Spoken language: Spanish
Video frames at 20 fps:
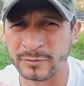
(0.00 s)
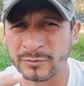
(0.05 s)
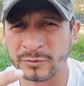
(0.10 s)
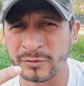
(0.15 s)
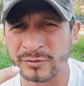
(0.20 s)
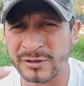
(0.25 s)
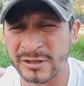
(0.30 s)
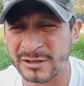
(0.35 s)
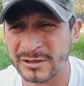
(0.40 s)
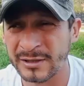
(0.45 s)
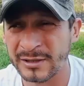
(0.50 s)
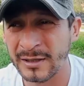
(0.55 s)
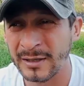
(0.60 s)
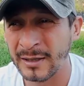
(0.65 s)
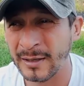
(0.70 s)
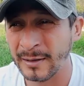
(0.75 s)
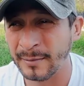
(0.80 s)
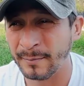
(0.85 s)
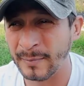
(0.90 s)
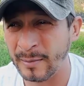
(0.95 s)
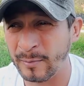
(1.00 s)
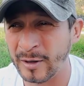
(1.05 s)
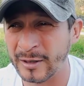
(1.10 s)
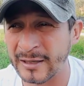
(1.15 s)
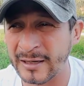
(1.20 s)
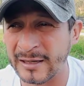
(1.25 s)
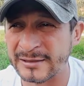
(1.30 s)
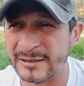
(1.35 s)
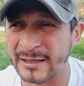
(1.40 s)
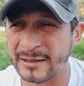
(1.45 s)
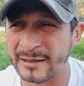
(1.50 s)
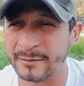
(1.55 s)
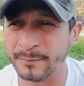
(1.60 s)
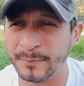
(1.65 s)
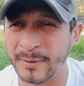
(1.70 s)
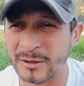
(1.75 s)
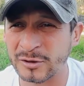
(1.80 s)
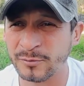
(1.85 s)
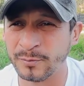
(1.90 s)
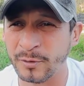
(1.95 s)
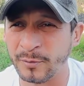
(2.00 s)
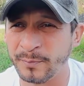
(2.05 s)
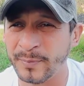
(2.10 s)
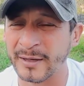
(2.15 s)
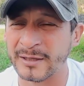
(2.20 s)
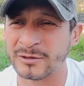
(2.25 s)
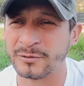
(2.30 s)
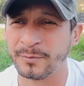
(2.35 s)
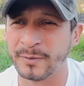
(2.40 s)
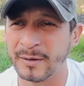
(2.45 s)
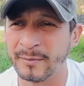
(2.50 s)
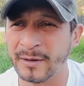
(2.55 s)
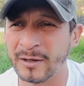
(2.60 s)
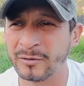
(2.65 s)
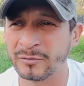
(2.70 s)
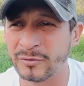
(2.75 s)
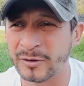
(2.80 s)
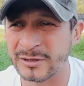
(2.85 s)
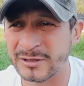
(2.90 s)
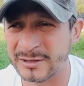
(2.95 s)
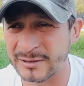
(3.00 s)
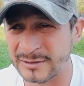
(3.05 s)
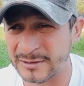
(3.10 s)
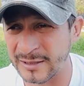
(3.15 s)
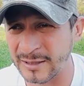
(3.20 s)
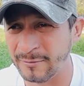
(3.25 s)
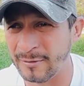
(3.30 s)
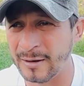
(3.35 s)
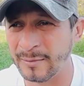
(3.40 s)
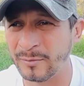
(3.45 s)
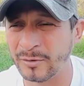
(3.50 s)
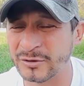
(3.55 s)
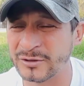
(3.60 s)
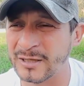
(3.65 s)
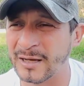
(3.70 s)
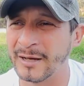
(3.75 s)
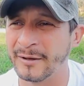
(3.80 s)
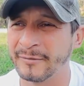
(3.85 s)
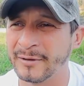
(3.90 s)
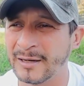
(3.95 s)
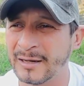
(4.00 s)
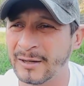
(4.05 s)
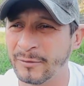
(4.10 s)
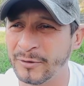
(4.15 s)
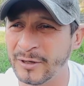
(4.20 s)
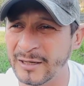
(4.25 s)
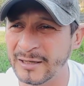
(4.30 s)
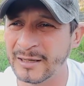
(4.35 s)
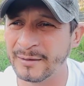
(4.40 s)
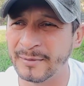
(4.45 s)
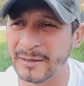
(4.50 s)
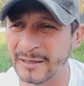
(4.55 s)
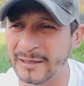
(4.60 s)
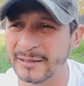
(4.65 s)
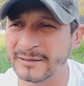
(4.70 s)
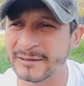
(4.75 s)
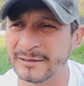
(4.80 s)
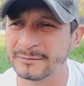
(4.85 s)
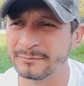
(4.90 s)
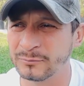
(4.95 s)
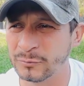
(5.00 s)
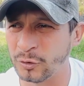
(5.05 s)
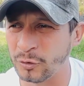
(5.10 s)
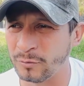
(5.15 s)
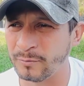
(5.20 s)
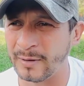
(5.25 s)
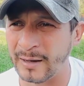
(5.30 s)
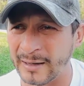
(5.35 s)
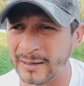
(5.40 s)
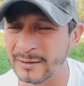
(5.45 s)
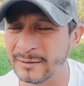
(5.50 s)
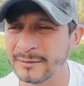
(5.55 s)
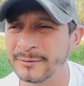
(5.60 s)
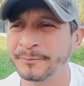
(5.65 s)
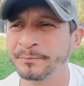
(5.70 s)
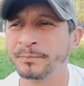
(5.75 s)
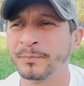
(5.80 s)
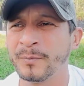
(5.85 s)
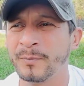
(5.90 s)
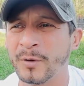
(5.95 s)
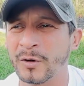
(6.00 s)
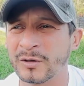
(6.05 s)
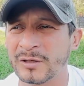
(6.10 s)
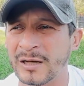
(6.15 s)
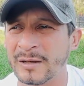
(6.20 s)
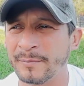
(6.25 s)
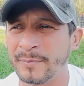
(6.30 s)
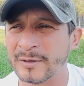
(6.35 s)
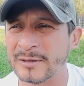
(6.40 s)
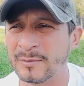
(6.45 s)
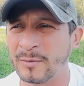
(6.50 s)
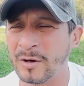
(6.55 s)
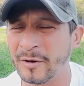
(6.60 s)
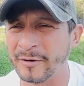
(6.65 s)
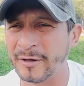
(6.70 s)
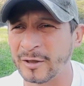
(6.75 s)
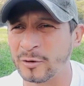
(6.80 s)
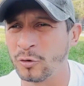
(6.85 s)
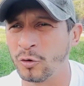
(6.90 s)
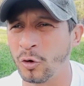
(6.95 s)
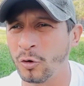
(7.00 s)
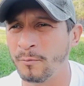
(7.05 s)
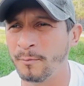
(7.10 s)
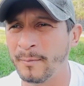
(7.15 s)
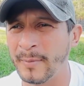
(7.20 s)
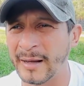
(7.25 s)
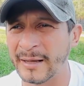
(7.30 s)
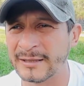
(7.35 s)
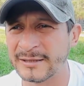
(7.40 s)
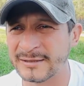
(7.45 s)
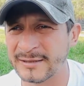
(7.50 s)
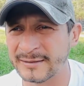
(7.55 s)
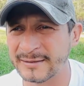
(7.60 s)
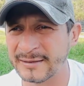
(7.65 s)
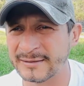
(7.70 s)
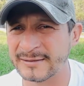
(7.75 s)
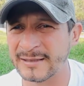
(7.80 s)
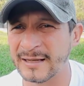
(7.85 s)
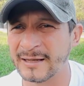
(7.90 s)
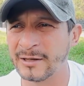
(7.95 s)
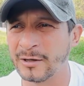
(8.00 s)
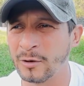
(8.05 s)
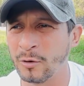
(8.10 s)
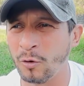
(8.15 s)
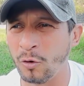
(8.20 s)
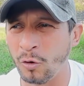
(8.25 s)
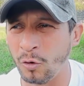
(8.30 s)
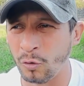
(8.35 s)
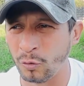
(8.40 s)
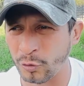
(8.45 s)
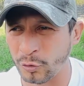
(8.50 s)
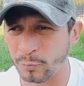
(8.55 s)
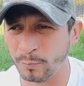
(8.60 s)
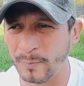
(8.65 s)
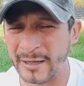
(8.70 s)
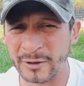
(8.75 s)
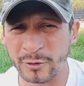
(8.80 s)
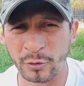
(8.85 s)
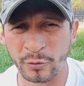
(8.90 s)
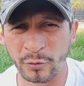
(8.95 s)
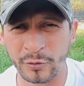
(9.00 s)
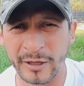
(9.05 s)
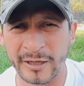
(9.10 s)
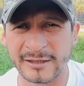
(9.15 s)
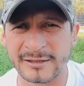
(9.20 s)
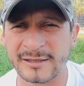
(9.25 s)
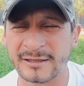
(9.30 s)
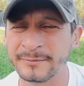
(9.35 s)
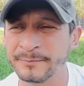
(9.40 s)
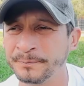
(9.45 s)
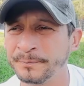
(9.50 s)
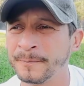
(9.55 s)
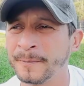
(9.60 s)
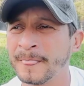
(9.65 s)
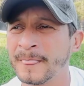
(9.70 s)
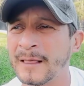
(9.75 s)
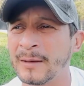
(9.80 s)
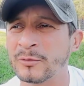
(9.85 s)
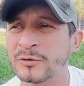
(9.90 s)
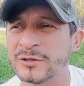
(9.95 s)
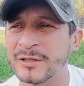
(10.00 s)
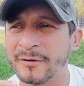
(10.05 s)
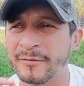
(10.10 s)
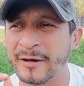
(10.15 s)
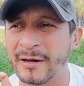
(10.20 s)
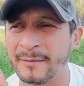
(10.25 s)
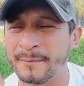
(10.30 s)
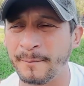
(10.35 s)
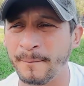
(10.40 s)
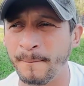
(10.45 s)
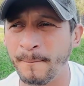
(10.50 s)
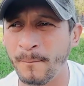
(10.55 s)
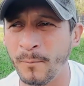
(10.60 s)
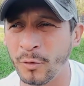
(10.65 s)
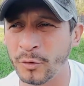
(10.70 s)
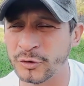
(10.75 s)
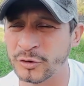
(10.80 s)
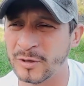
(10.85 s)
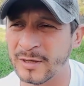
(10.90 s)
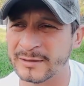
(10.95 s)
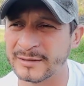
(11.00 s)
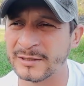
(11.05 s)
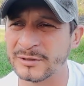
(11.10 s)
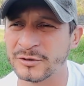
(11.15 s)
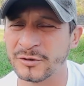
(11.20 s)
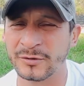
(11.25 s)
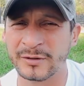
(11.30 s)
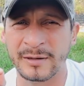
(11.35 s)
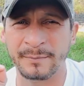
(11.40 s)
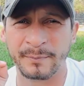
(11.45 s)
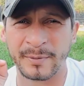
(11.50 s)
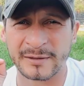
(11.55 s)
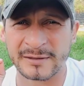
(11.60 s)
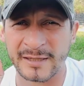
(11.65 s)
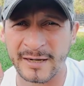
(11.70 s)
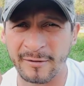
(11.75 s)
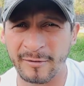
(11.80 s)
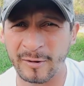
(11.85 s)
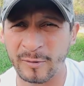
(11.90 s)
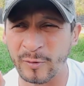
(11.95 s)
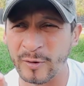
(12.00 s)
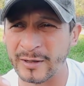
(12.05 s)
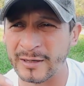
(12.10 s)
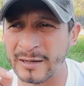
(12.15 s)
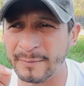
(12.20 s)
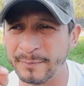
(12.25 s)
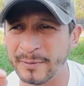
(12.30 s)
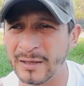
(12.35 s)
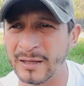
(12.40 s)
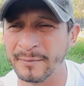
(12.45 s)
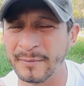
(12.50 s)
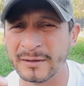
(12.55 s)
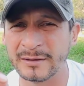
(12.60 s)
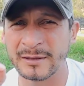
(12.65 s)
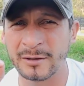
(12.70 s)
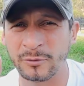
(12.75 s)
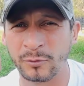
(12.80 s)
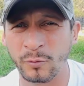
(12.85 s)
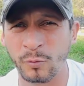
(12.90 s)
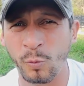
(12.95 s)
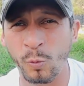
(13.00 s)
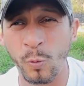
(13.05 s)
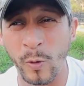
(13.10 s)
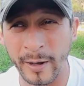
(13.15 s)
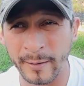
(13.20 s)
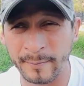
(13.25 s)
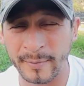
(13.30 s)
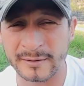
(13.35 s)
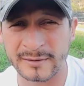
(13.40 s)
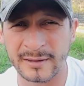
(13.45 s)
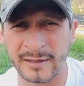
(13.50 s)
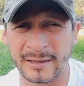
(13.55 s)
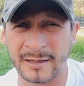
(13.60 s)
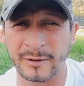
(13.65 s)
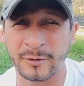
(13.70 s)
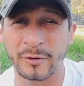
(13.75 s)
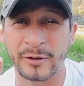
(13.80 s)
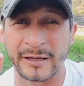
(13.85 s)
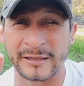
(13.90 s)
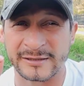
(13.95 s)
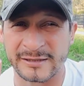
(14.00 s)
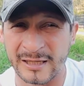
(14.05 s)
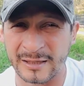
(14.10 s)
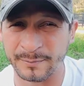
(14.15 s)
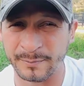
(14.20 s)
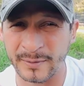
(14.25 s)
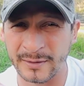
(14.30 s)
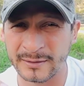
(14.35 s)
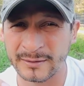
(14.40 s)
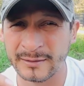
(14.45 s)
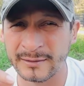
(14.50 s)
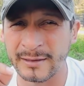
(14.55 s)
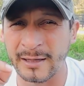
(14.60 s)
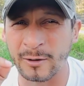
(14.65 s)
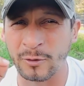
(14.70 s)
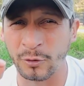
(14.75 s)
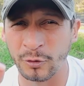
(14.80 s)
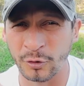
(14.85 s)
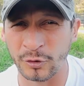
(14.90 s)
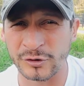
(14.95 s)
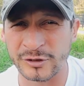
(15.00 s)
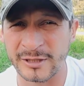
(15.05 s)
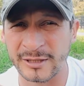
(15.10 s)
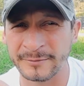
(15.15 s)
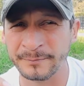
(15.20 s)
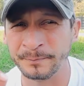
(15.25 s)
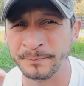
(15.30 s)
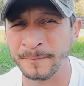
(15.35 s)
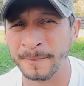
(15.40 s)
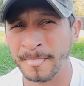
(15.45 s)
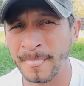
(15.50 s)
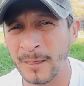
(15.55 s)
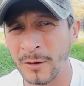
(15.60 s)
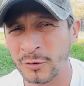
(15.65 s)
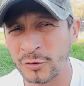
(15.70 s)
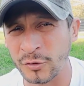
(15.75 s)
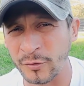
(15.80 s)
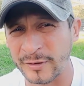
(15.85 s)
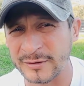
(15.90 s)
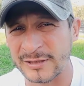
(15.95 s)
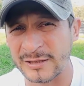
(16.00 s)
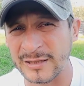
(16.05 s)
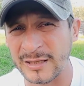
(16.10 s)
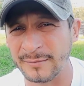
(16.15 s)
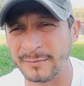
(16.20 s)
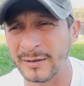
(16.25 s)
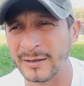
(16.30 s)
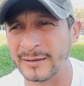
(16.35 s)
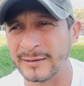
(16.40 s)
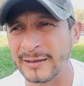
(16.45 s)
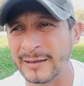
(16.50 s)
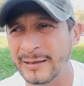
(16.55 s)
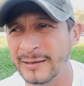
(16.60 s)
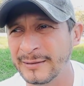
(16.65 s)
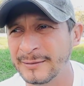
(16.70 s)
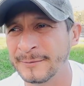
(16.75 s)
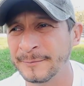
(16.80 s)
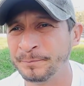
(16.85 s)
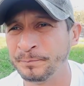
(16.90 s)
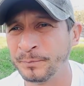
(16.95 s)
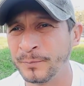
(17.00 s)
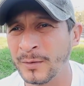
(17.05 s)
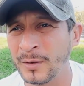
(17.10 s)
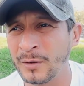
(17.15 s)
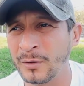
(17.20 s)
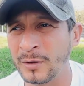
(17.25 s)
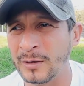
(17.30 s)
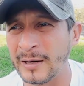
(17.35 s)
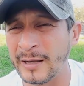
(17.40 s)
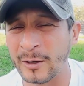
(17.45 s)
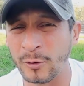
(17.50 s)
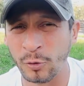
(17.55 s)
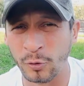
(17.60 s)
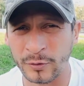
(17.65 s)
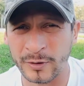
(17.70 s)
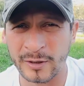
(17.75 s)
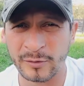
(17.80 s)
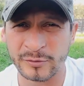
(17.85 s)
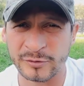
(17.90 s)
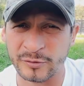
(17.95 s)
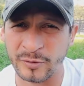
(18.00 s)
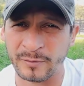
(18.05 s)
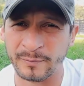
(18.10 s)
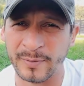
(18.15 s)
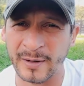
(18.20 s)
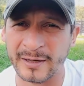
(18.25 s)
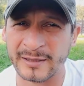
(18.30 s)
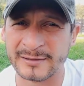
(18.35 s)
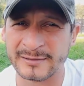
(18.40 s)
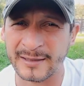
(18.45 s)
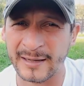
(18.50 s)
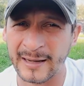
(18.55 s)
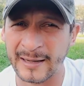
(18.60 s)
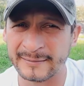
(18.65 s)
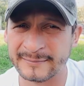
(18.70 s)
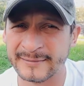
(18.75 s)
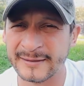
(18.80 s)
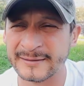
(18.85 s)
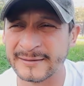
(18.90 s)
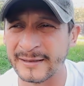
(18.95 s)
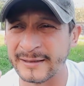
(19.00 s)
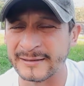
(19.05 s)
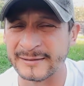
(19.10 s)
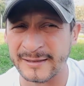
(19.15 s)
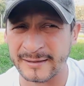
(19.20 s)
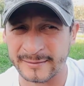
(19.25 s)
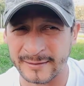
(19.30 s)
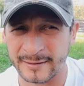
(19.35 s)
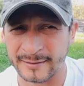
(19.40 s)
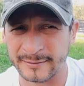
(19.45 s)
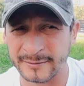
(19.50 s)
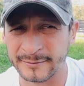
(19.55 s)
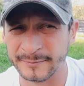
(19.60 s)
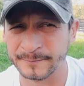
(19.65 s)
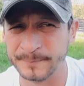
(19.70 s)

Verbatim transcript: Entonces vamos a analizar paso por paso. Primero entonces si vamos a ver la orina amarilla, normal, pero si la empezamos a ver con manchas de sangre o más rojiza, tenemos que abrir mucho la atención y empezar a evaluar rápidamente con un buen veterinario que sepa, que conozca sobre ese tema y le corra a nuestros ejemplares antes de que sea tarde.